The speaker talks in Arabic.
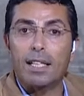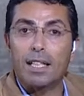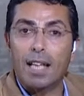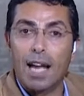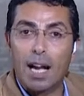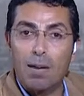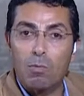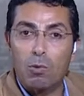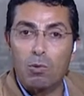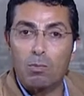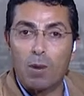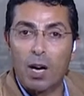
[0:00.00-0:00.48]

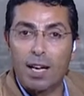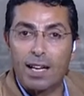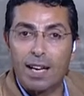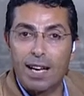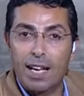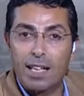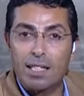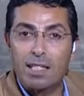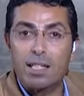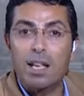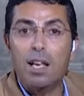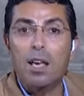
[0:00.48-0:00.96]
التعامل مع
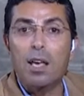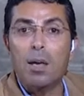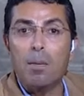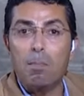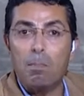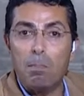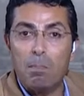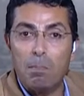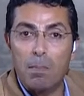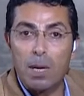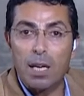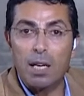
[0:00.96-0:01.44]
الناس
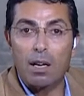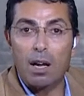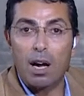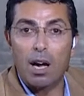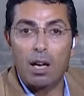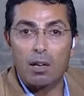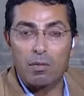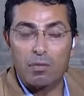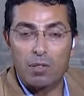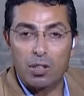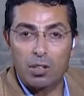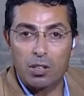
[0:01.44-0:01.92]
من
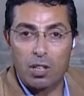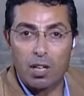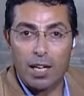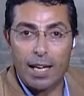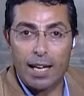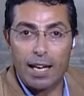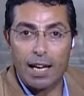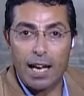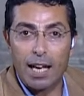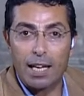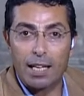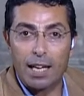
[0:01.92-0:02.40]

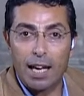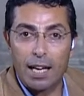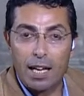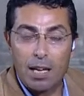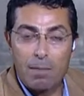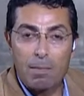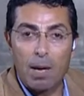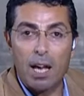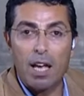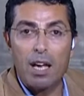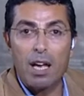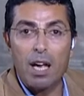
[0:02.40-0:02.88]
الفضائل
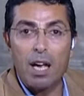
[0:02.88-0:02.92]
الكريمه